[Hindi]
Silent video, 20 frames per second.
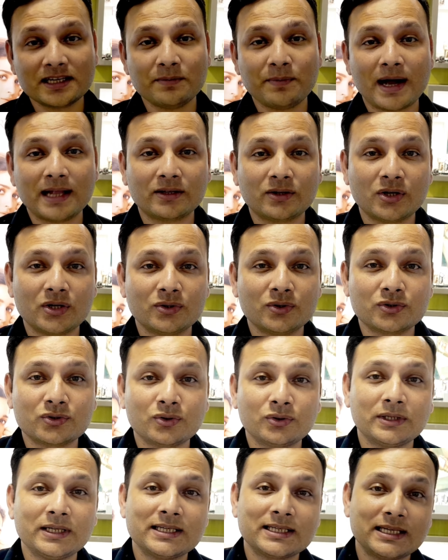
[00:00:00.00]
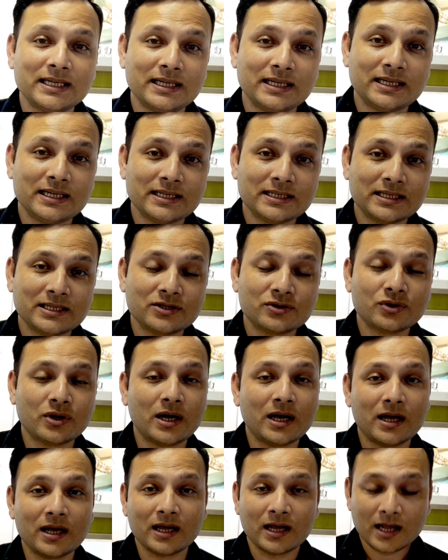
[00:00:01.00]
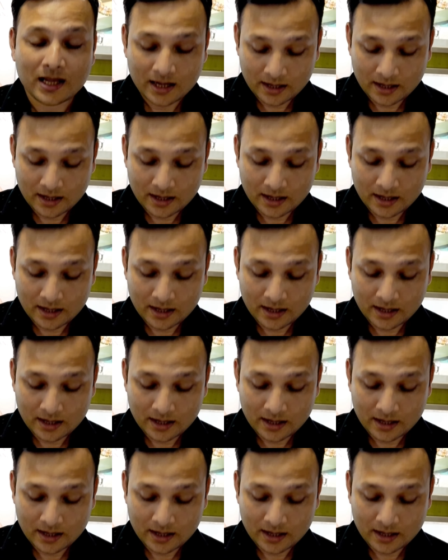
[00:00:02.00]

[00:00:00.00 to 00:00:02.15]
की बात करें दोस्तों तो इसकी इंडिसिस जो है